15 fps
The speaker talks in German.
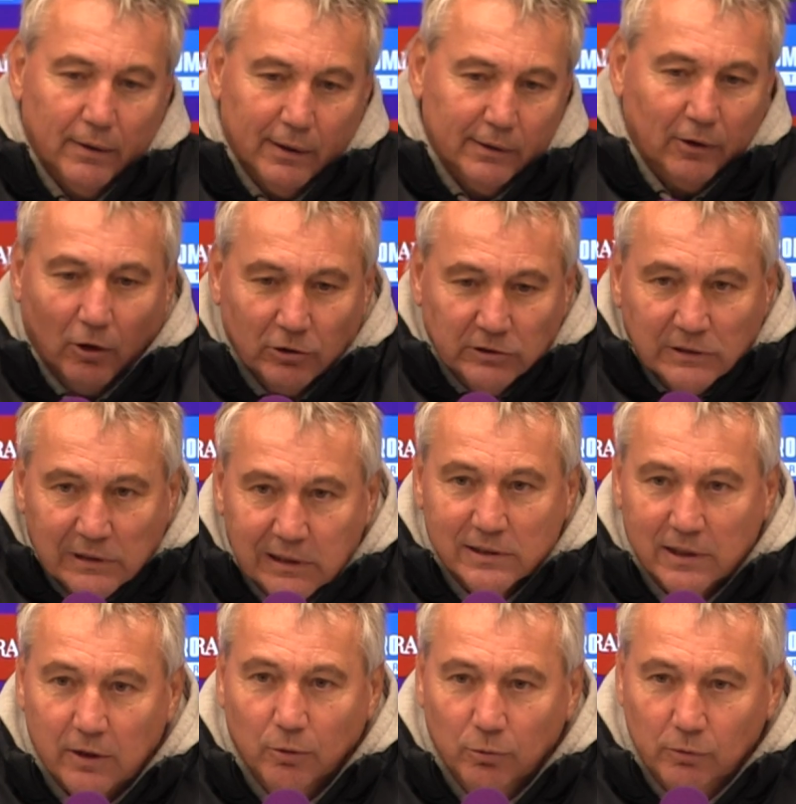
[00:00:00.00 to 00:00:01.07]
ein Tausendstel
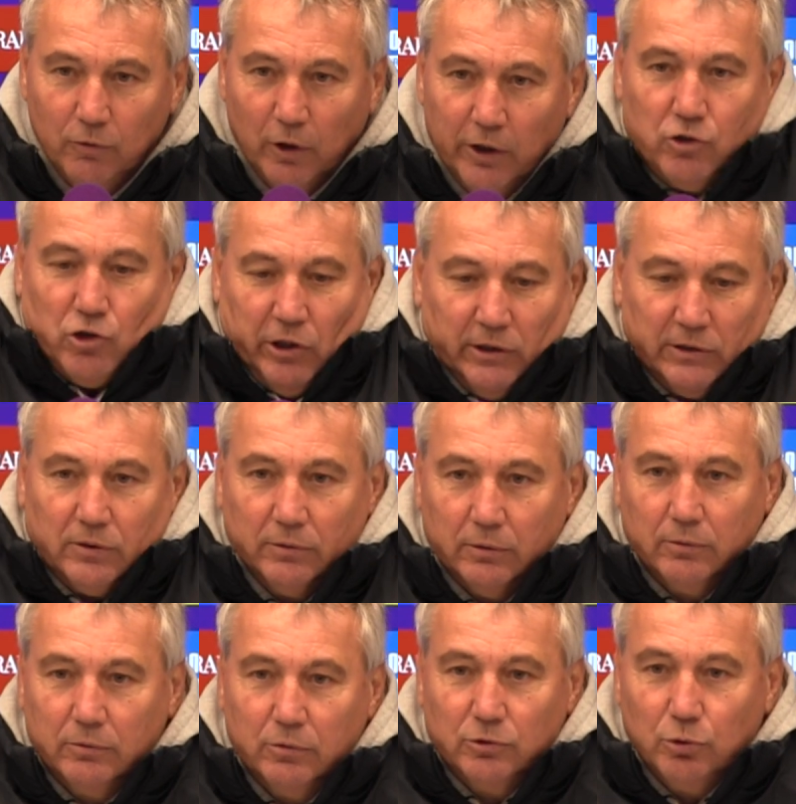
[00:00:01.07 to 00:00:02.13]
Sekunden, wo einer schießt und
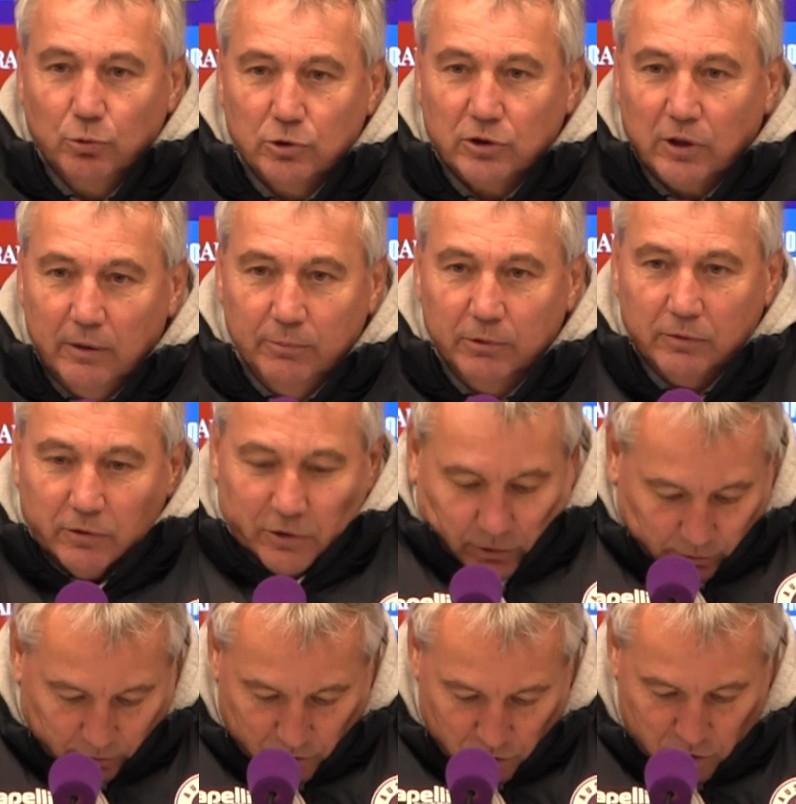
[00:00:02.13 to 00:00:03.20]
du zuckst zusammen und, was,
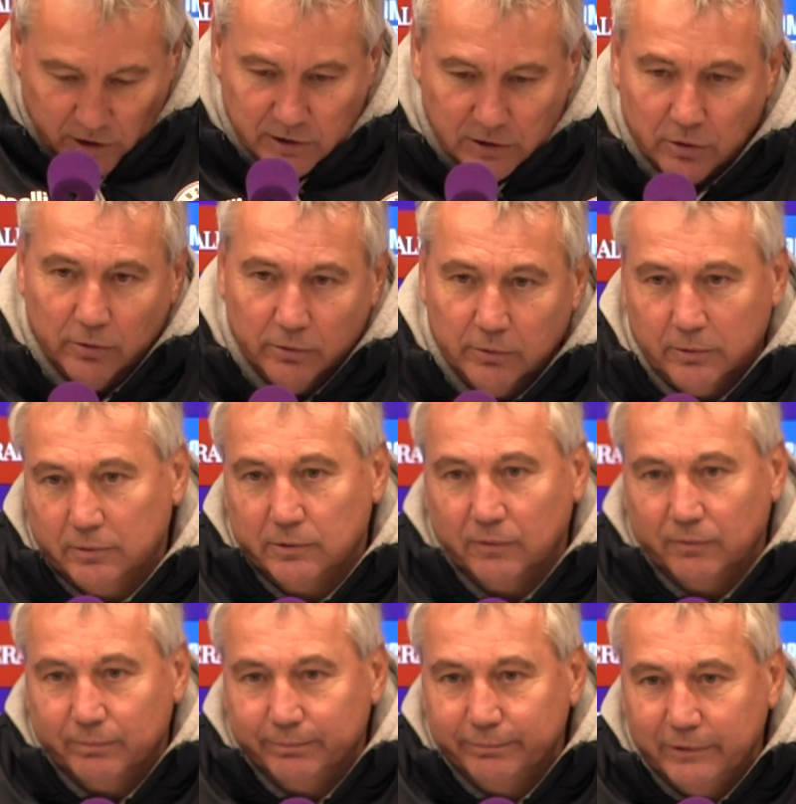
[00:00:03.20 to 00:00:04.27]
und jetzt stehst du so und
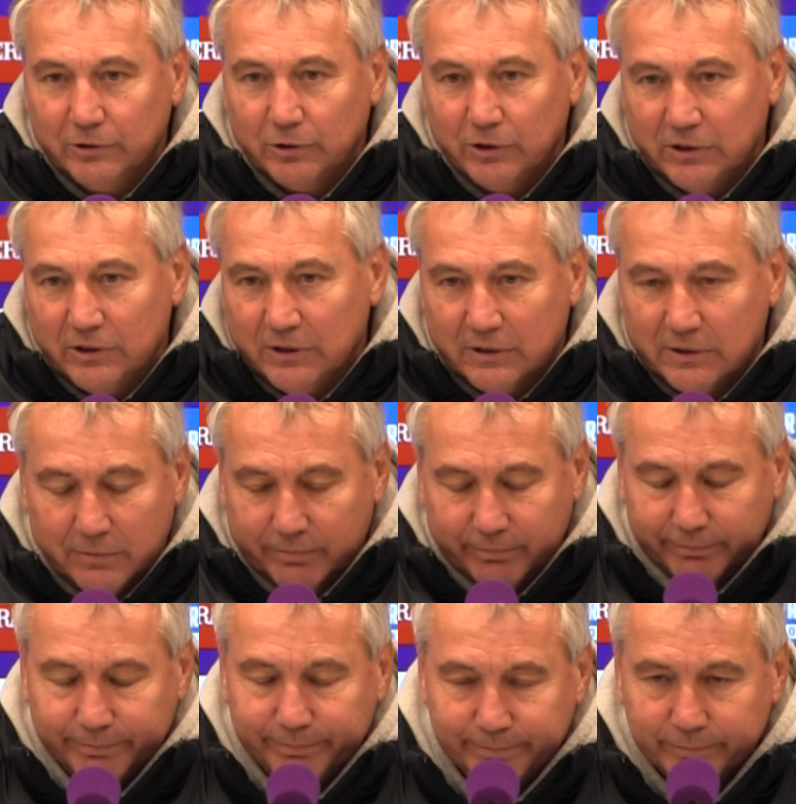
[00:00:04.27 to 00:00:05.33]
wie soll das jetzt.
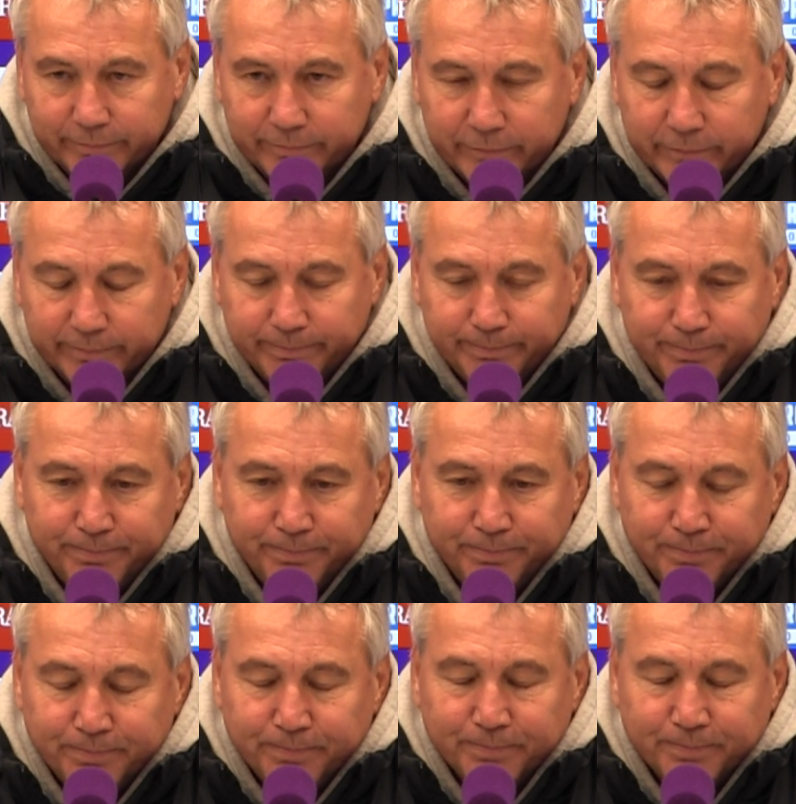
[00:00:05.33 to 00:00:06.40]
Ich bin ja bei dir als
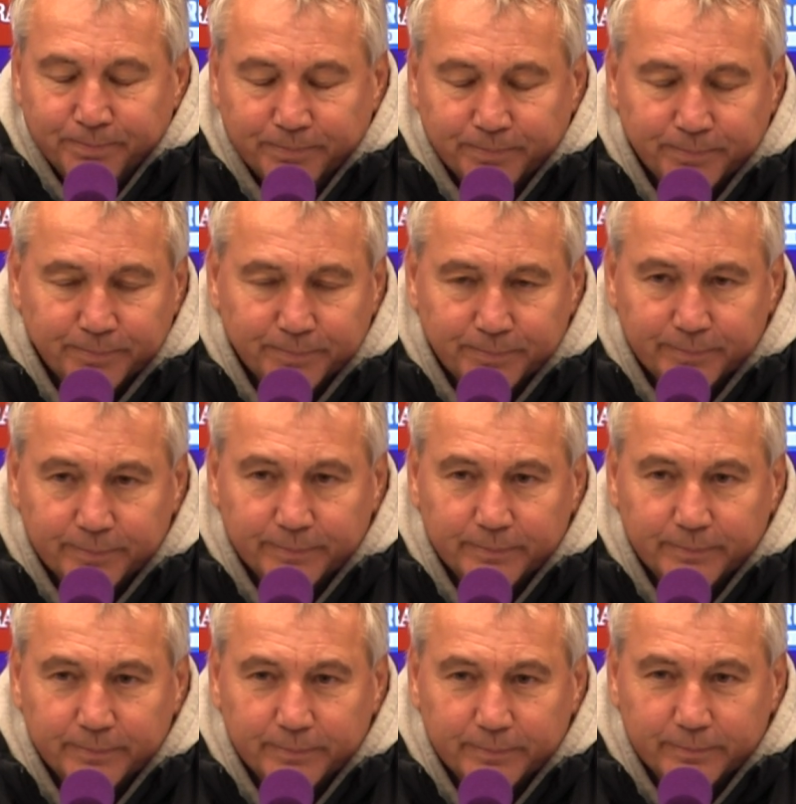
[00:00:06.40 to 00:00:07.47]
Harte, damit ein Hängs haben,
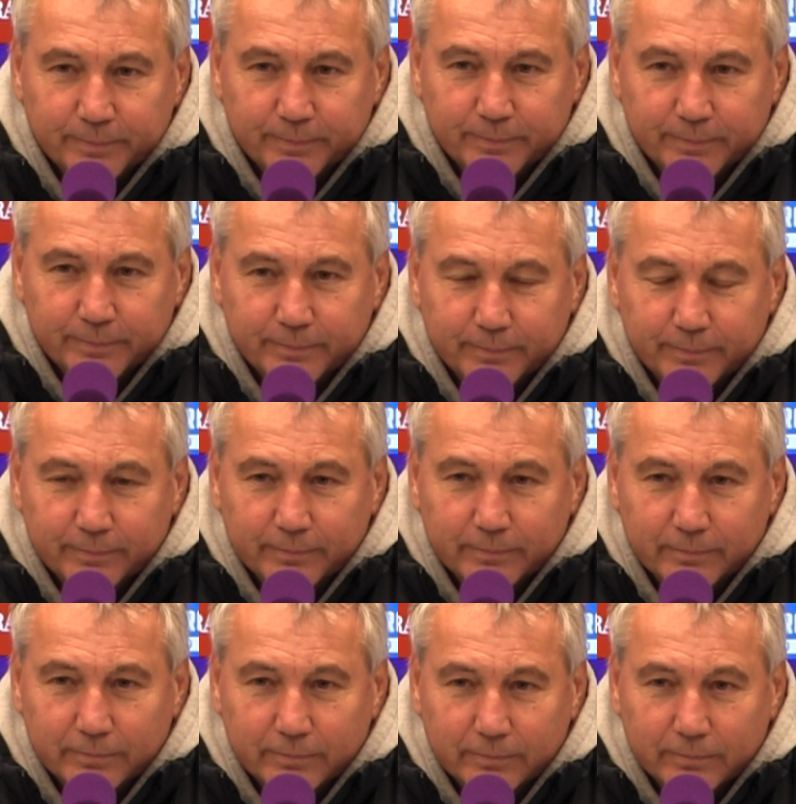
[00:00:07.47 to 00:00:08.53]
da habe ich die Frage,
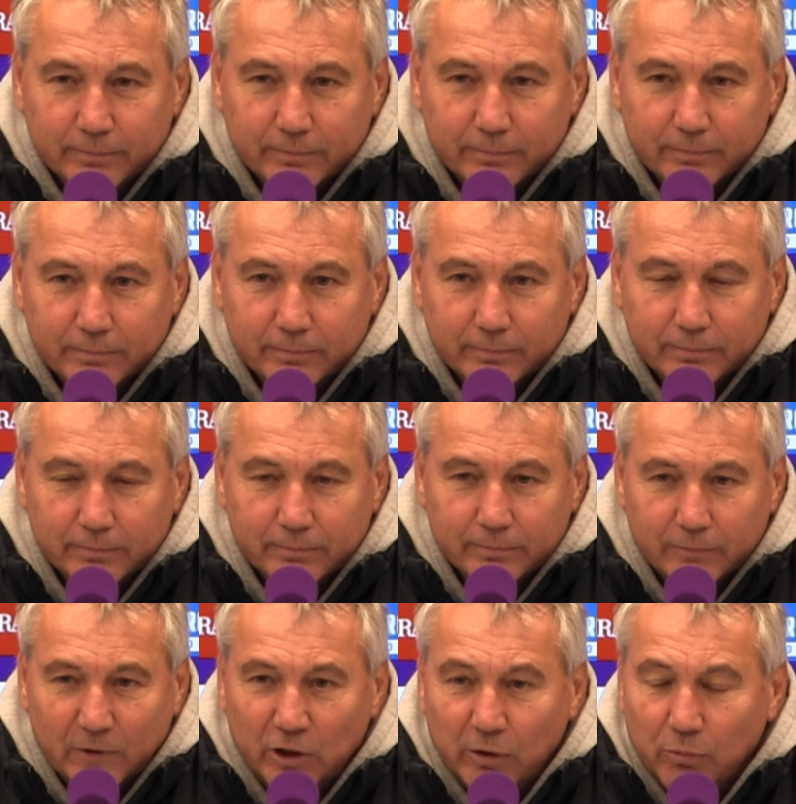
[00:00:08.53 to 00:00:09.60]
ob man ausgelegt
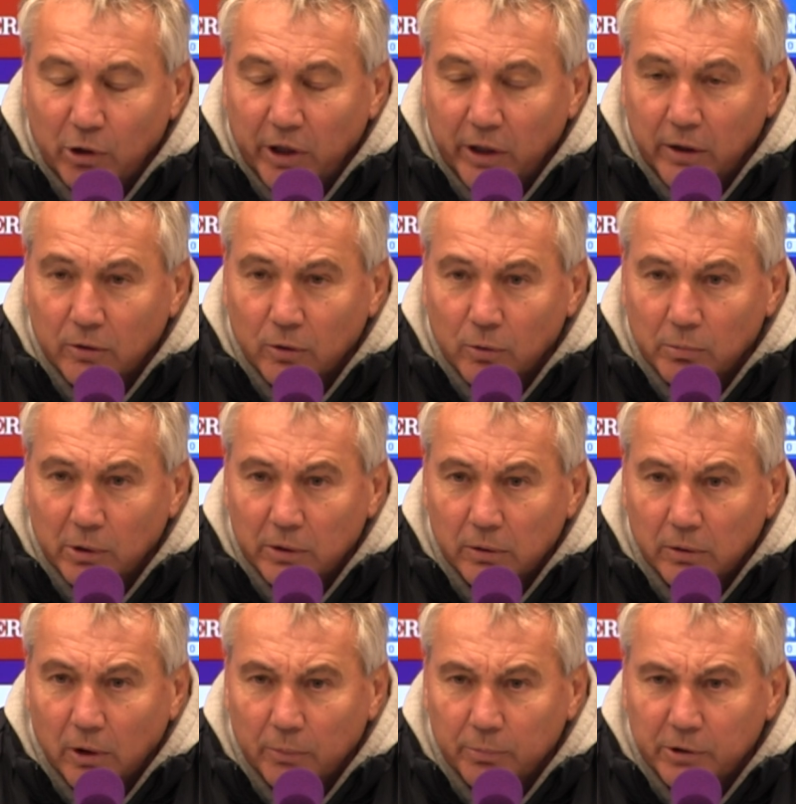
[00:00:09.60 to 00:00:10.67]
haben. Ja, die waren eh nicht Omen.
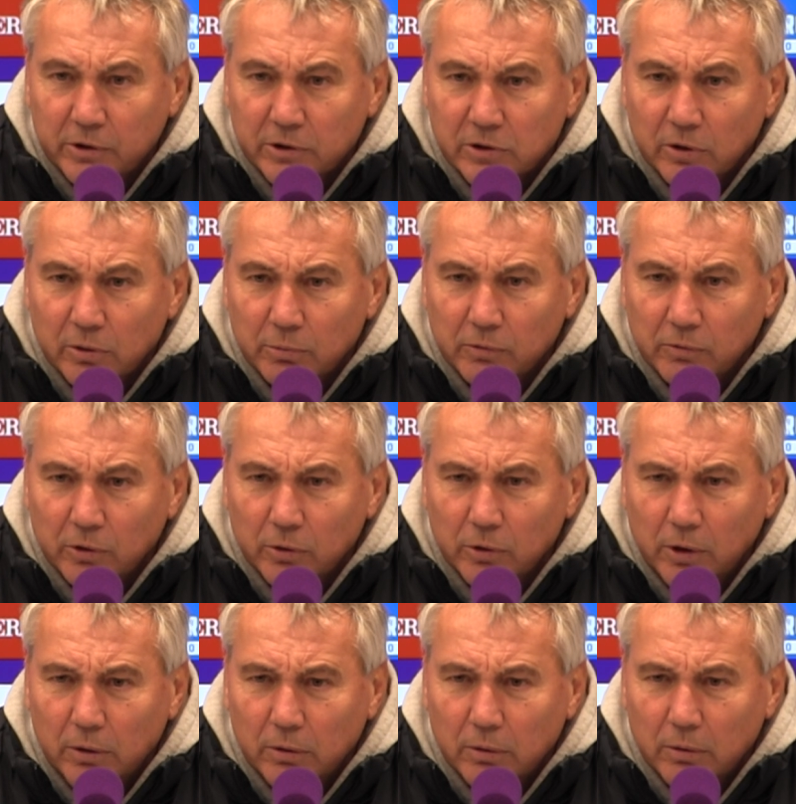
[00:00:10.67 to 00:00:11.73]
Ich glaube nicht, dass die Omen waren, oder?